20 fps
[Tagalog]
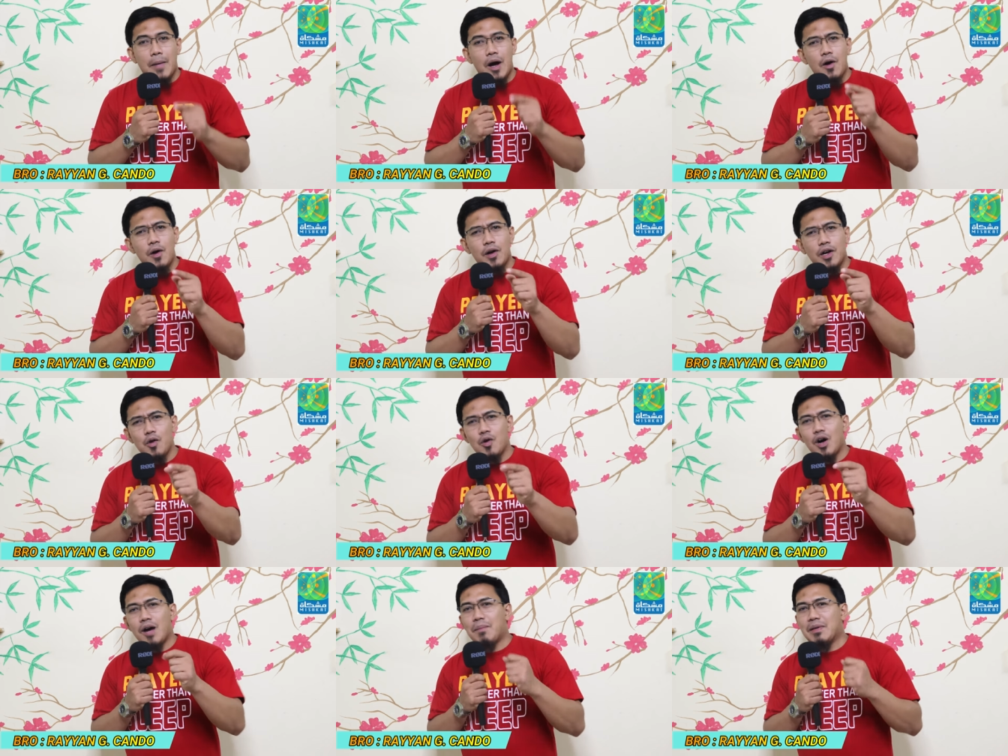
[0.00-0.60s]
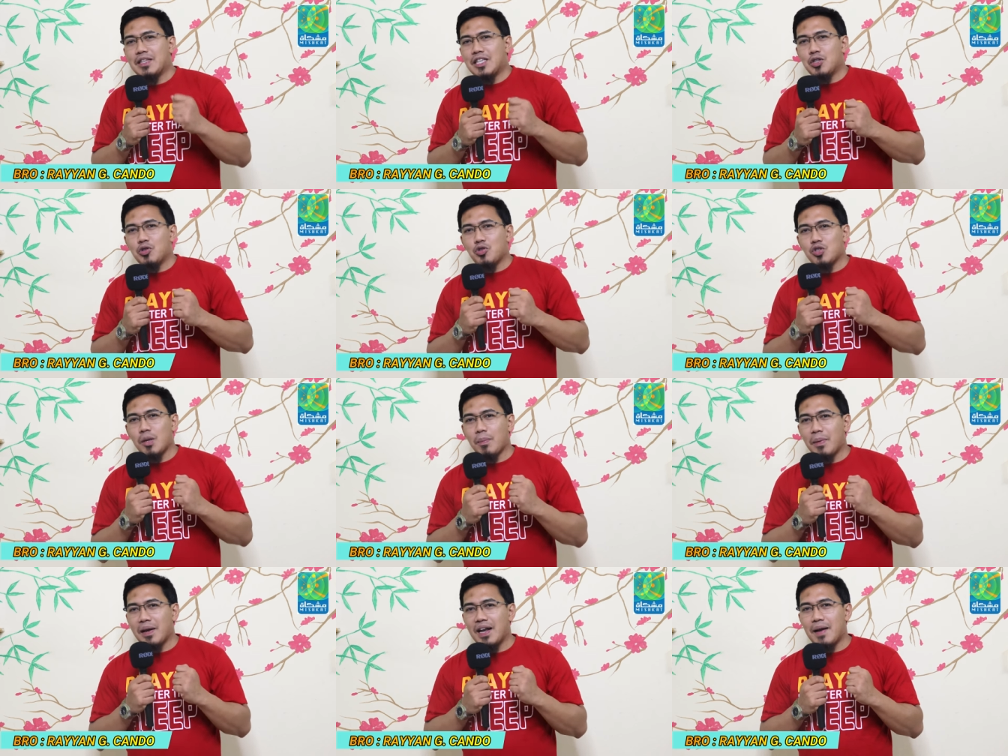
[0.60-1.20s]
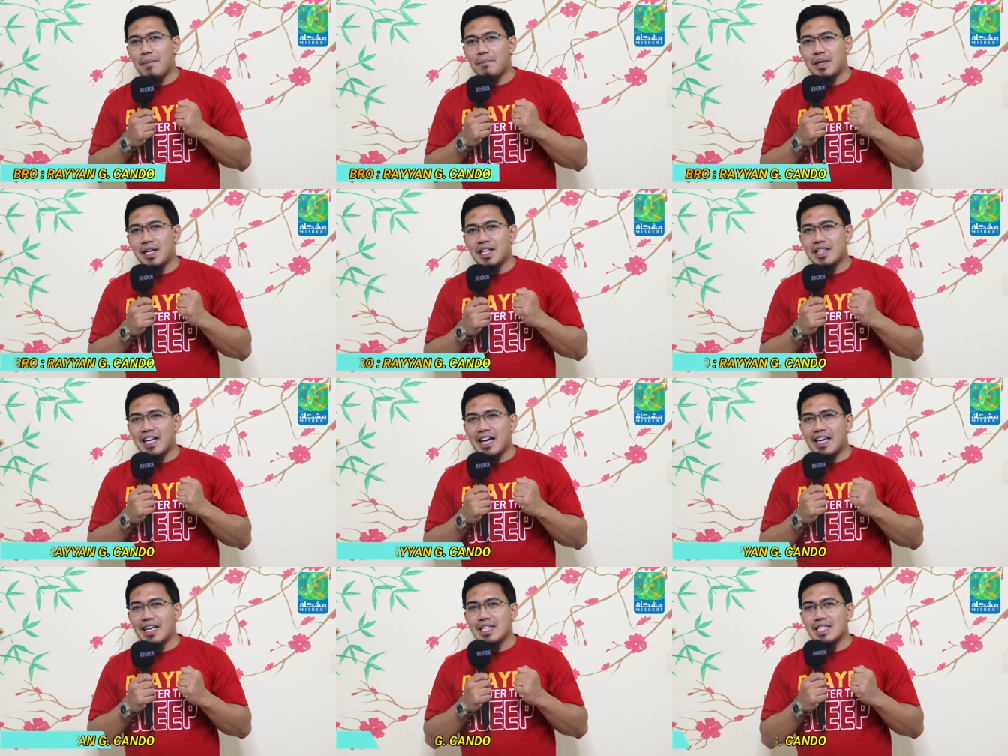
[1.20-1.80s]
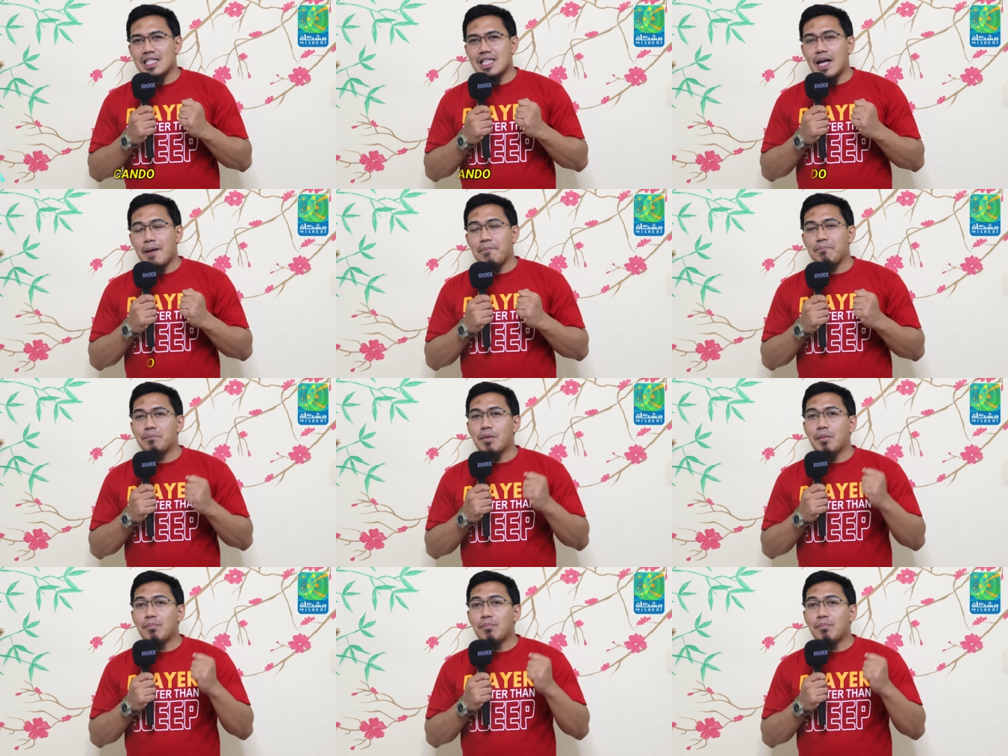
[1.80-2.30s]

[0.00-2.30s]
Ikaw kapatid ko sa pananampalatayang Islam,